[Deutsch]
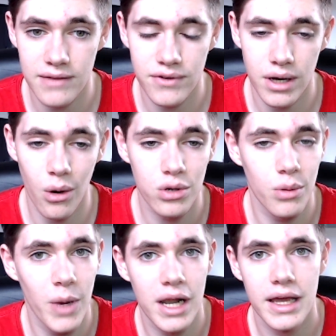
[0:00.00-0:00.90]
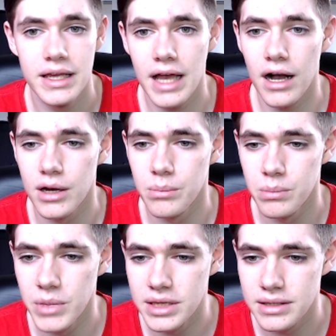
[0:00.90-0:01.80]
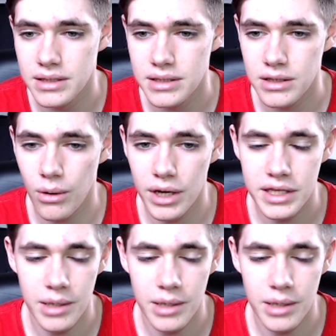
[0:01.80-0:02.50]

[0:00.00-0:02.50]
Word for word: einfach auch nochmal, ja, mit euch